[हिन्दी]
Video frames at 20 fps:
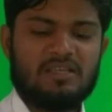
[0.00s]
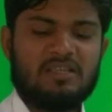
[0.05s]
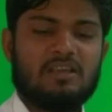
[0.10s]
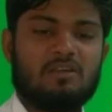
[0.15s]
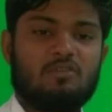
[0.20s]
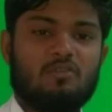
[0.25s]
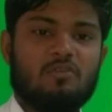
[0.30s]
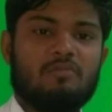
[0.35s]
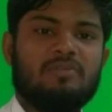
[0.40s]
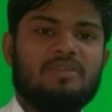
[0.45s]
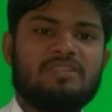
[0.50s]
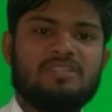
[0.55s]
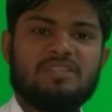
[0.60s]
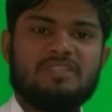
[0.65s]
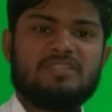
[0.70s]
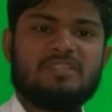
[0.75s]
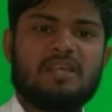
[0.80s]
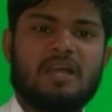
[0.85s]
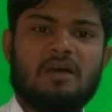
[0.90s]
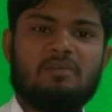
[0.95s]
या कोई भी
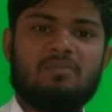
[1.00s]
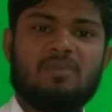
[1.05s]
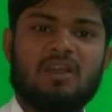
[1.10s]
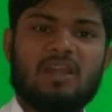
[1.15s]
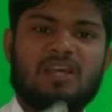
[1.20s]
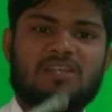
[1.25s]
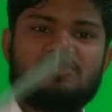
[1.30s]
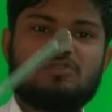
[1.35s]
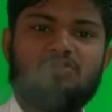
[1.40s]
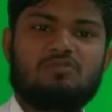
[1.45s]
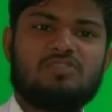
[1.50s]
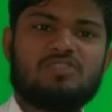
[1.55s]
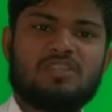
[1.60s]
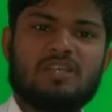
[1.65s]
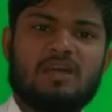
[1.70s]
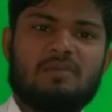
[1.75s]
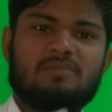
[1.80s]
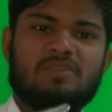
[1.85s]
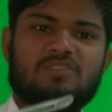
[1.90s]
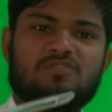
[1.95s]
चीज़ से हम ग्लास रोड
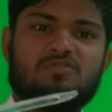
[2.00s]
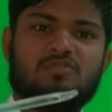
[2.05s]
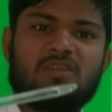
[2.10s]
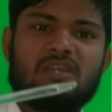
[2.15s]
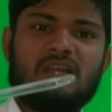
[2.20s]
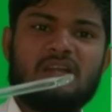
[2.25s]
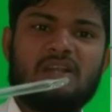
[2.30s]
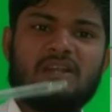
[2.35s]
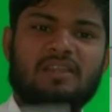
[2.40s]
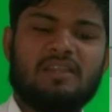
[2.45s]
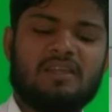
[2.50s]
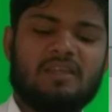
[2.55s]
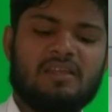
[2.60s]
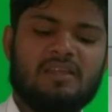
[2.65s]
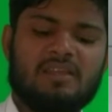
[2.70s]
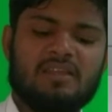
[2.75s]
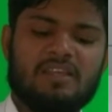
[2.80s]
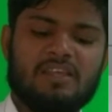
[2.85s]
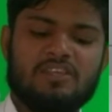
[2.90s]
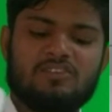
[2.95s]
से हम इसको क्या कर देंगे